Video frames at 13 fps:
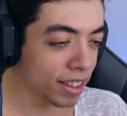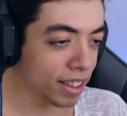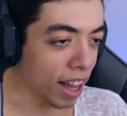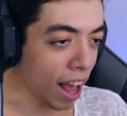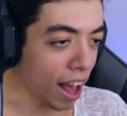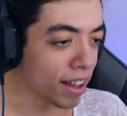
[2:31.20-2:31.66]

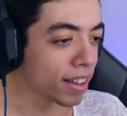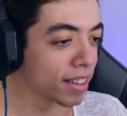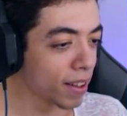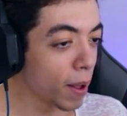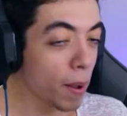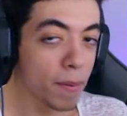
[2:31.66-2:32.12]
Tá.
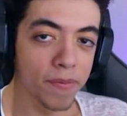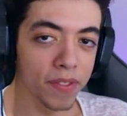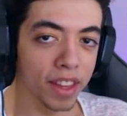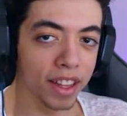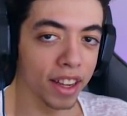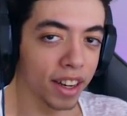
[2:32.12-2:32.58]

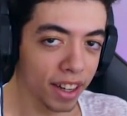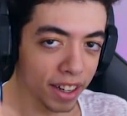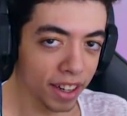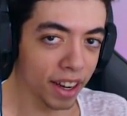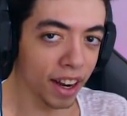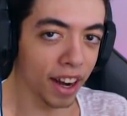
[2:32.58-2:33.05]
Ah,
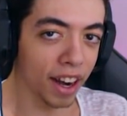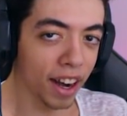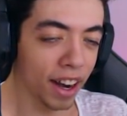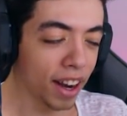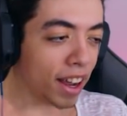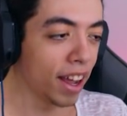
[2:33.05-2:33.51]
tá... Me dá um pedacinho do